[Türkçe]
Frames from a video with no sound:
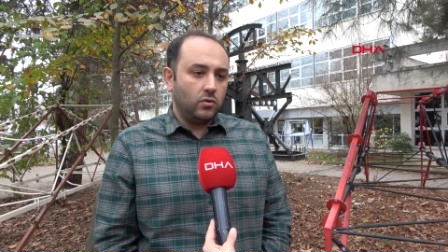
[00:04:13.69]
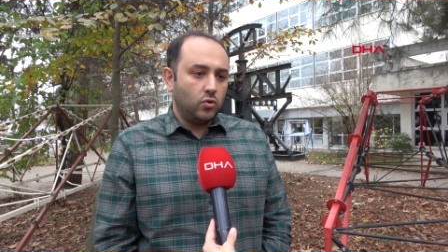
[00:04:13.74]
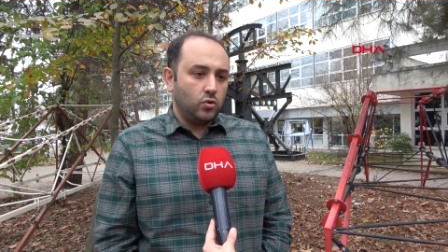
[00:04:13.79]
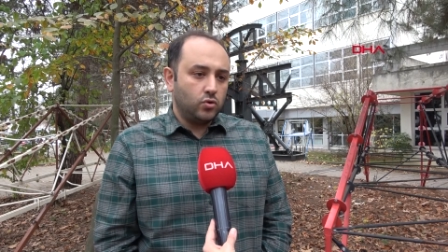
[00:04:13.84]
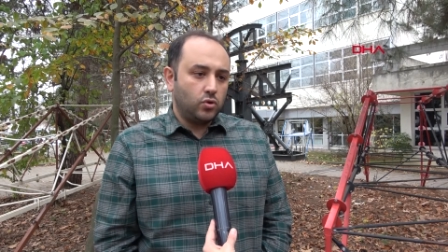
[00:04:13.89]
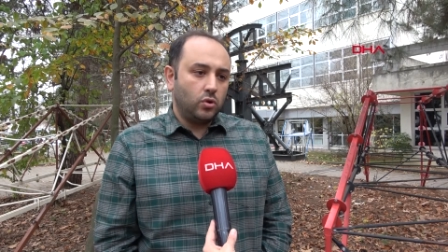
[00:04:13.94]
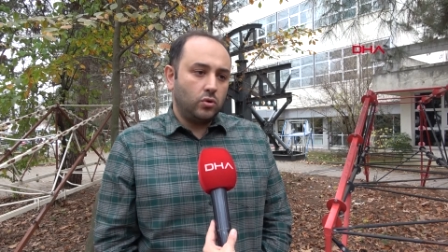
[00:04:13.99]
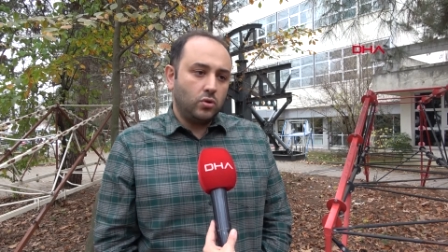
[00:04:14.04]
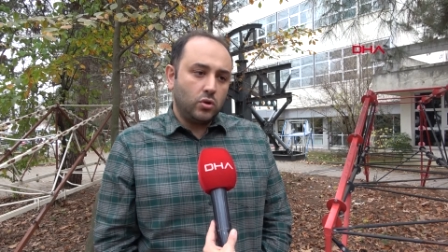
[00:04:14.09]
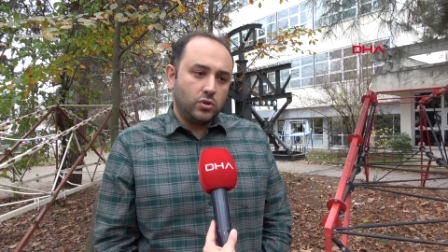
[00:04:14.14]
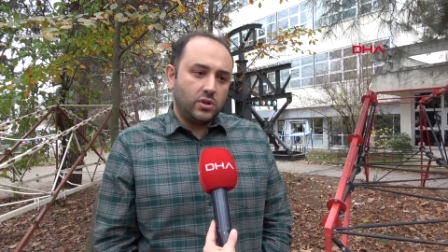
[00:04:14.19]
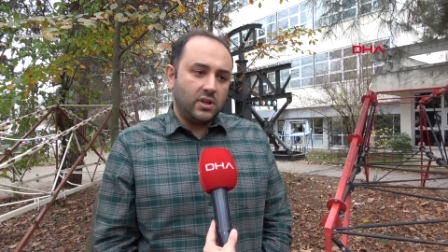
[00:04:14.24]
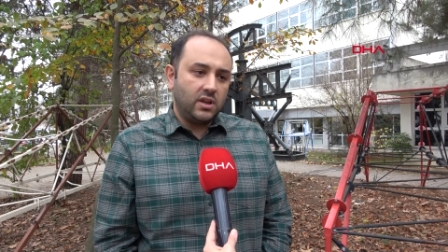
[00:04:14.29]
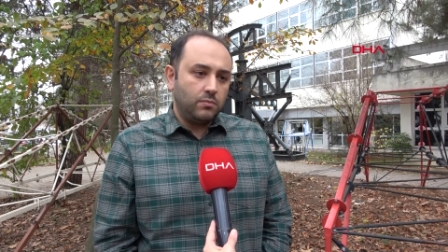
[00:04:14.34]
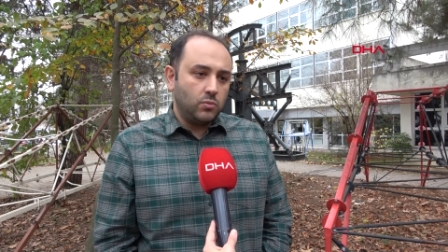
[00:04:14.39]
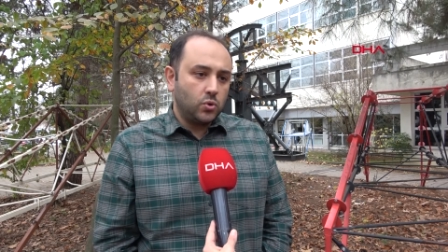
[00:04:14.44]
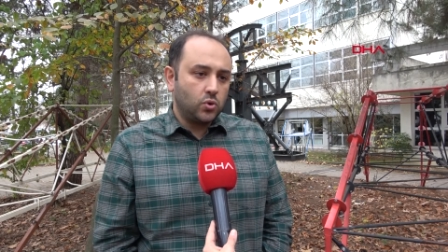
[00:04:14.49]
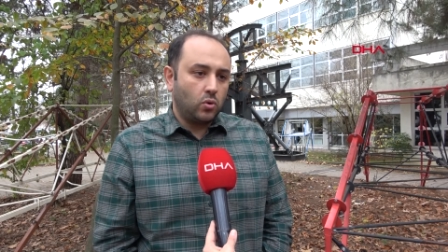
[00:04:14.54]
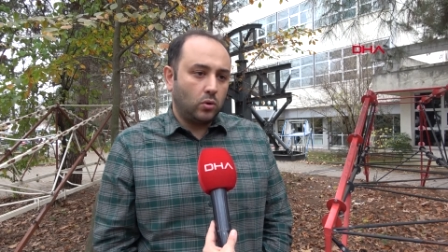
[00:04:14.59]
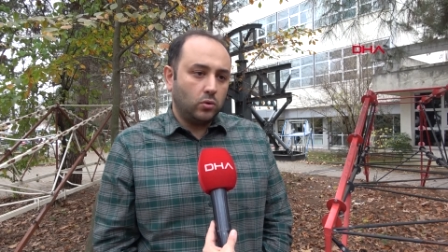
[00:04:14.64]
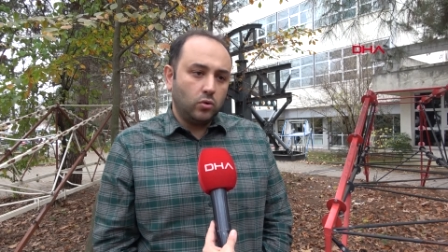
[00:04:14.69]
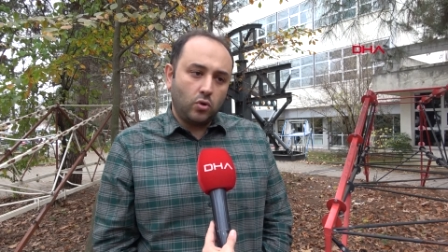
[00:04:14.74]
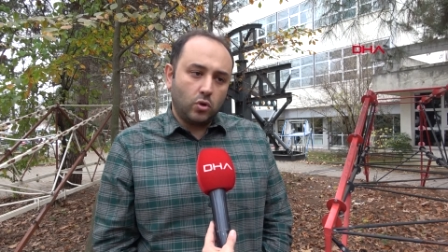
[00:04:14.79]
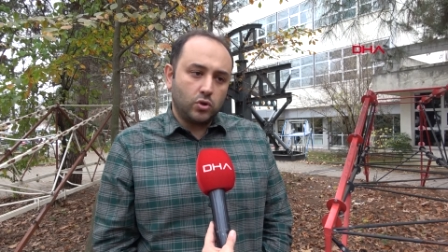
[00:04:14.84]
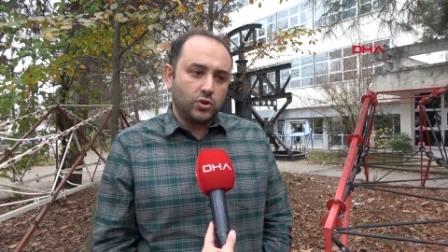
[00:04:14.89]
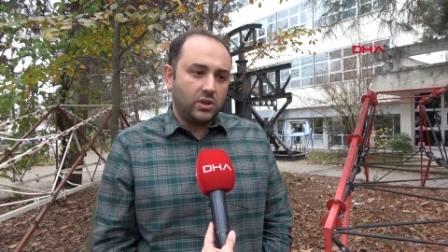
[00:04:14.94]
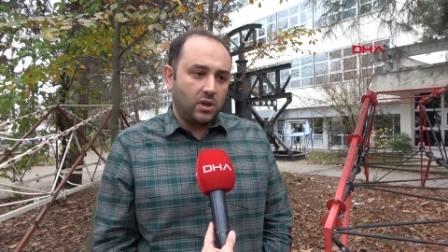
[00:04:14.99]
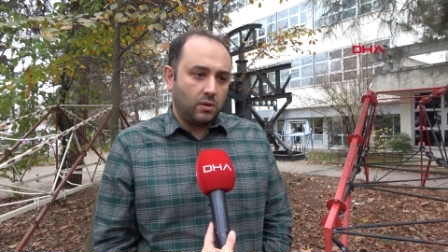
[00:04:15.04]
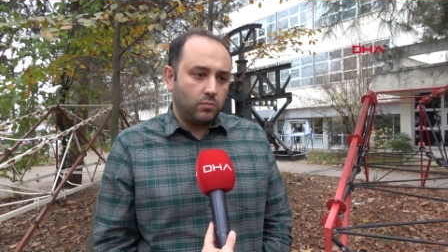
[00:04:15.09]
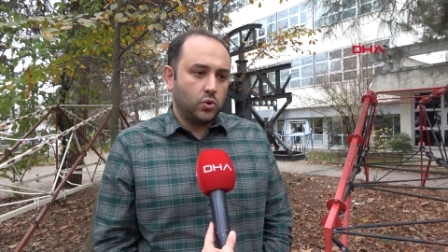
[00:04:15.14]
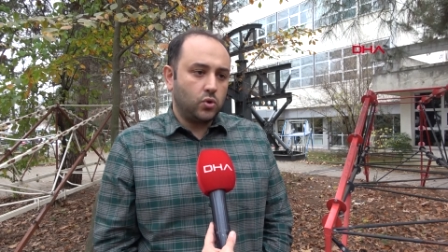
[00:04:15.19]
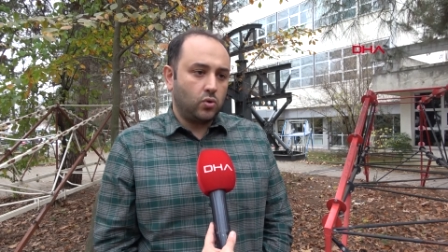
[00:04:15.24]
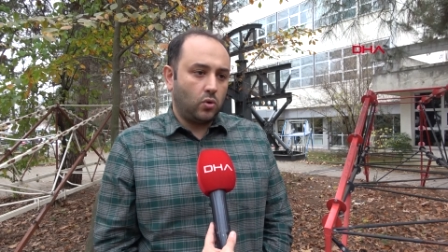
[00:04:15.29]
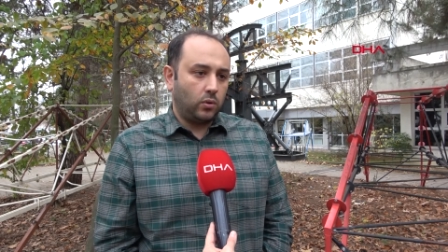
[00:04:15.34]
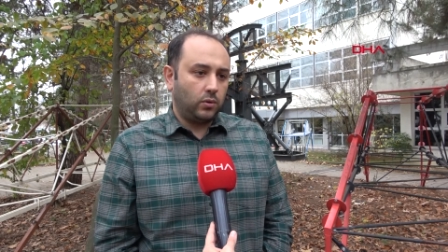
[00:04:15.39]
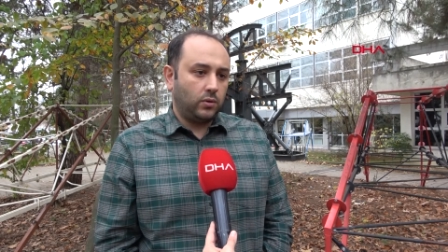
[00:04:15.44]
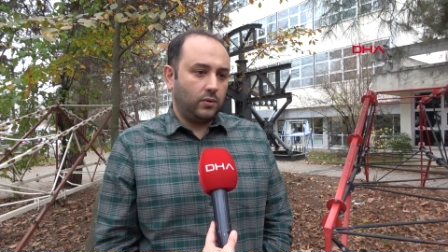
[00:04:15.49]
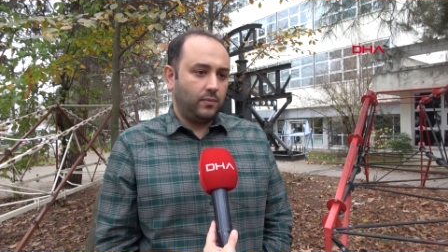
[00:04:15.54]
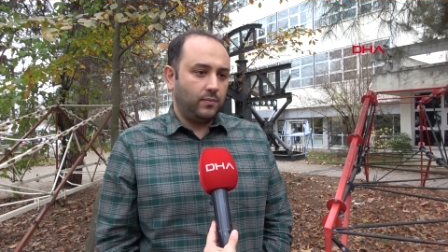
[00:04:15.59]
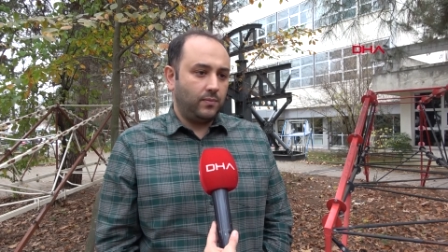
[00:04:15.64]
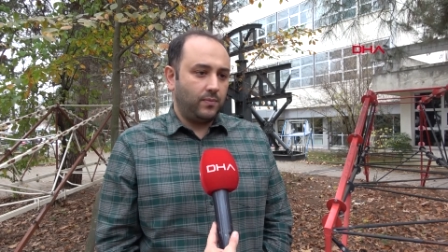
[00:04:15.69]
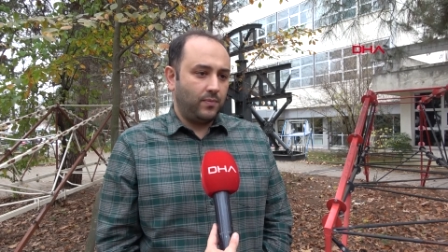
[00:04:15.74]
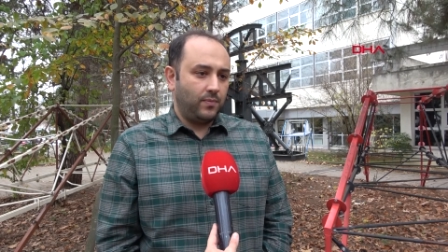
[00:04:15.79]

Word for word: göz önüne sermiş oldu, göstermiş oldu.